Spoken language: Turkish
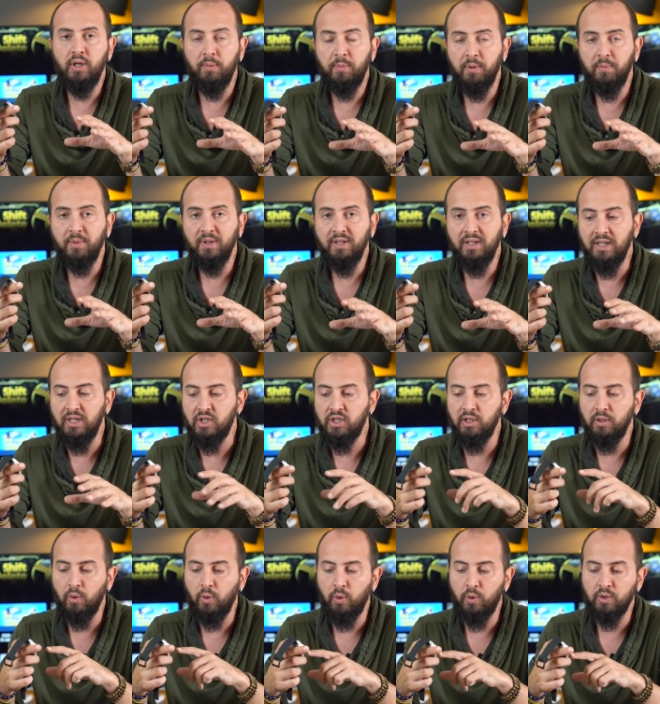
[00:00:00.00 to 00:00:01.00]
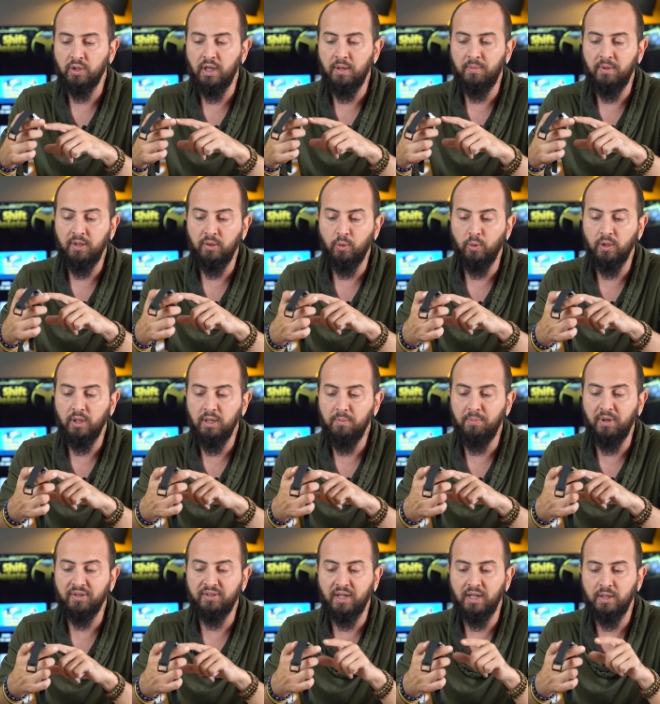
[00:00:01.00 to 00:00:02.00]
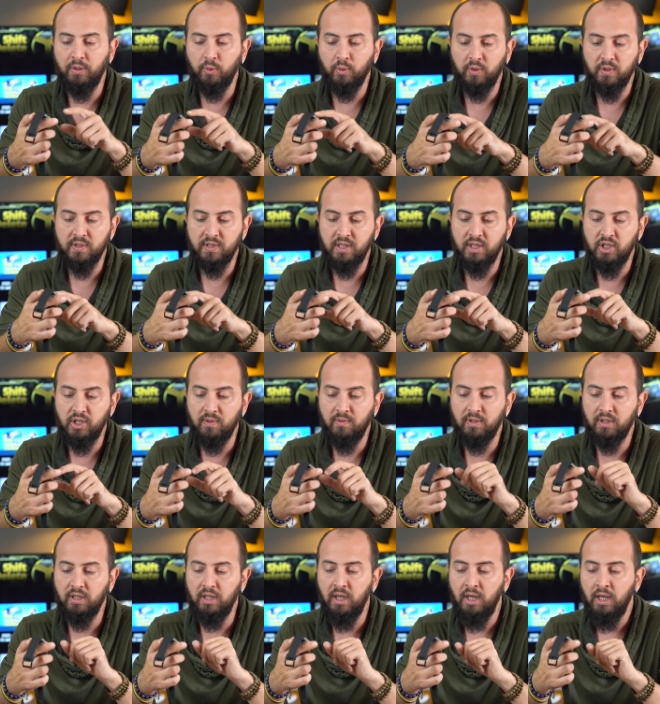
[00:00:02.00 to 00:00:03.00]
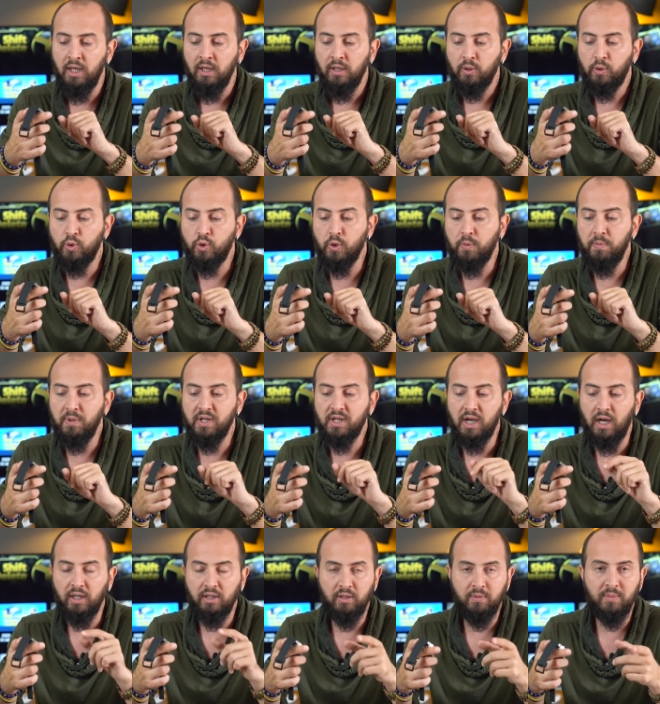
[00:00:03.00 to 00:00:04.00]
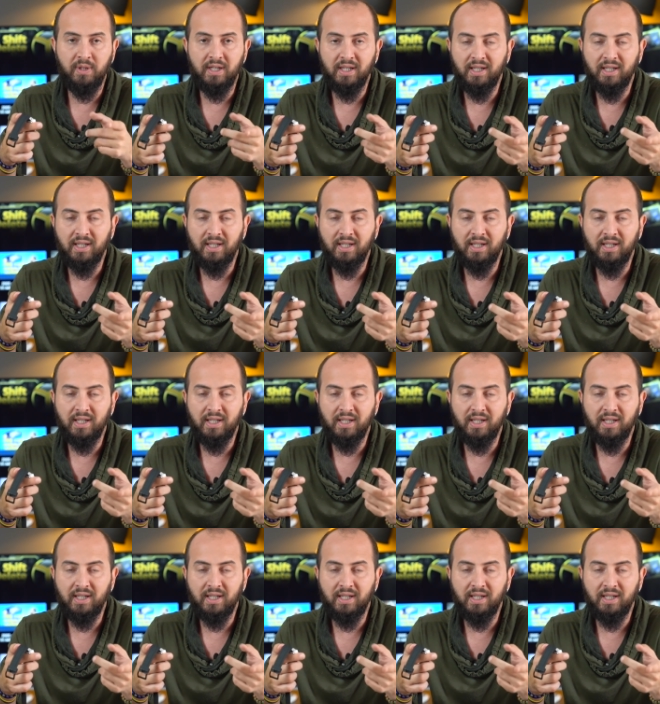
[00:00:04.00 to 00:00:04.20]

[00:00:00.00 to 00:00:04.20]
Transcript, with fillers: yapamadığı için orada hemen olayı batarya noktasına çevirdi. Küçük bir kaydırma